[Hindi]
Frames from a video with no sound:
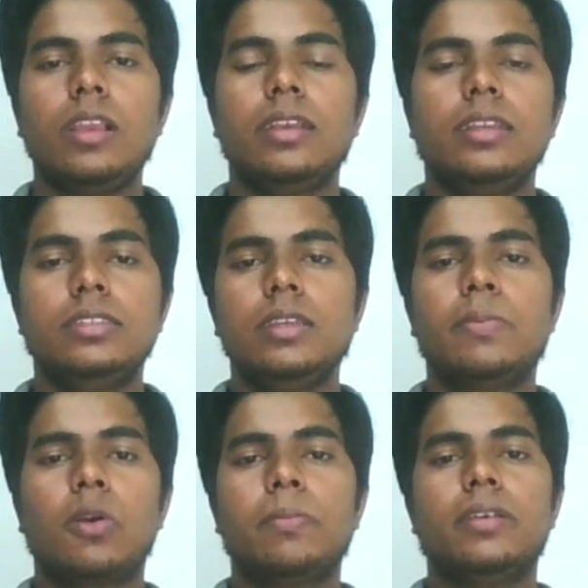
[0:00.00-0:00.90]
इसी
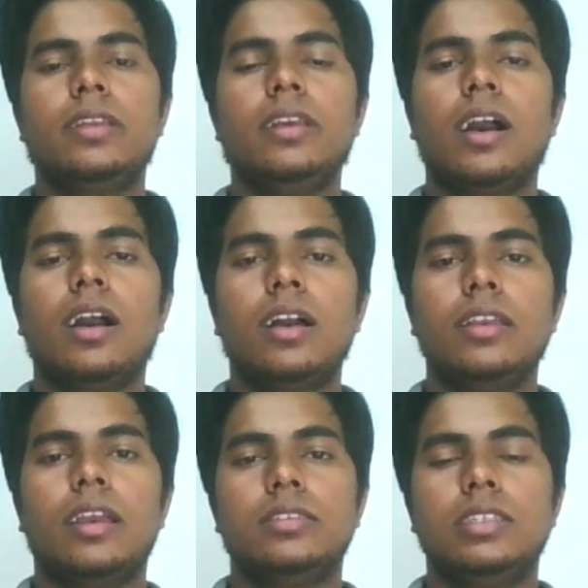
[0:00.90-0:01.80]
प्रॉपर्टी का
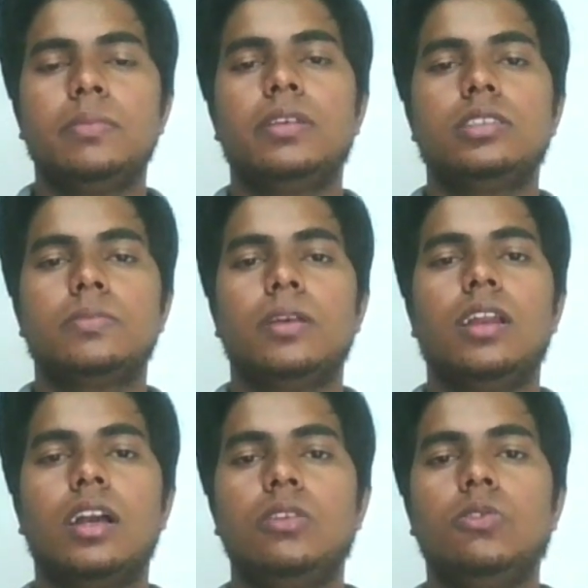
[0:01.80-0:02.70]
या इसी प्रिंसिपल
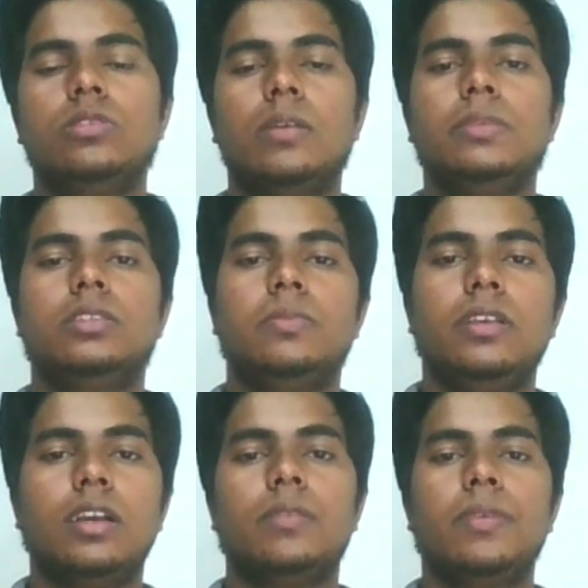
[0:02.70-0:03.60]
का यूज़ हम
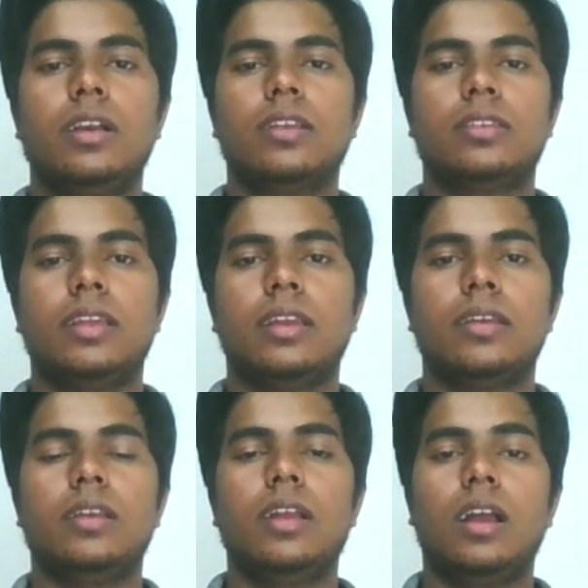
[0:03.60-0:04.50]
स्पीकर में करते हैं
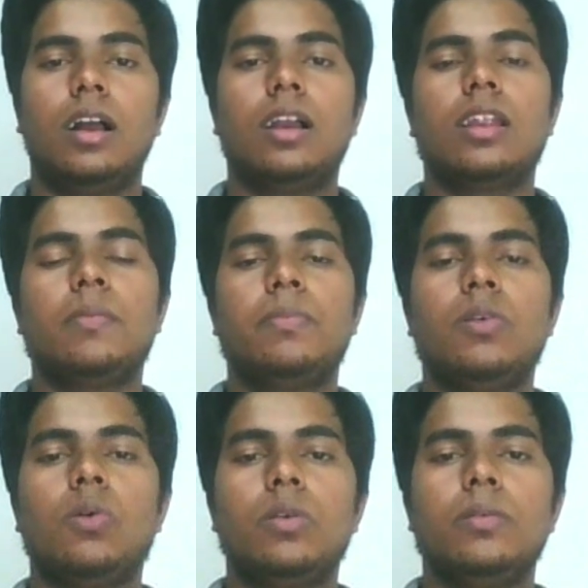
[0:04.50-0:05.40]
अगर आप पे
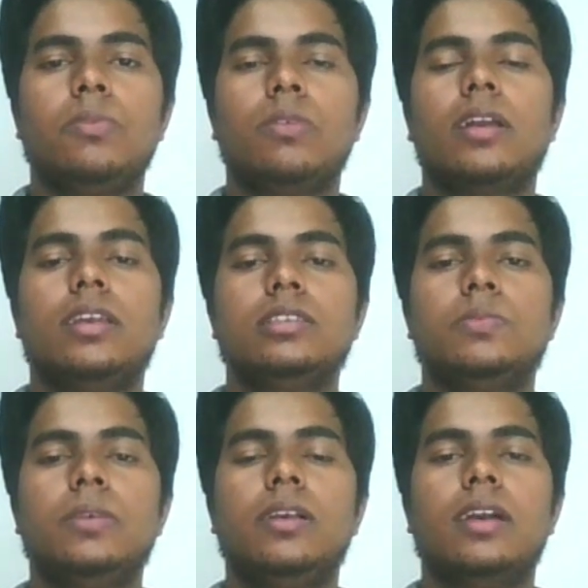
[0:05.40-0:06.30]
कोई पुराना
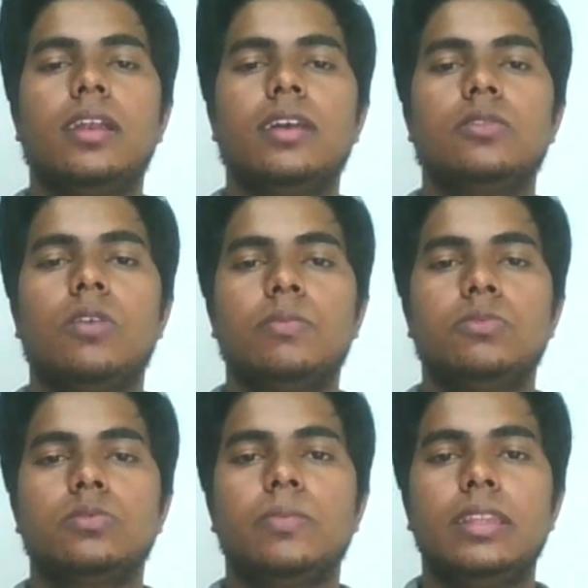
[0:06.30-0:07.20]
स्पीकर है तो आप
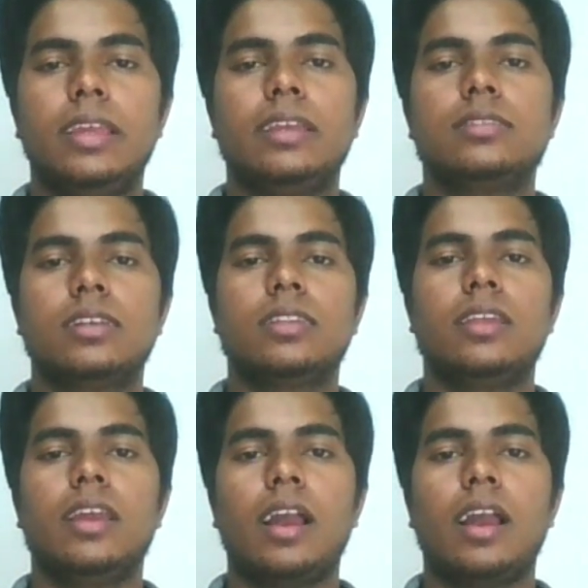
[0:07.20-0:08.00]
उसमें देख सकते हैं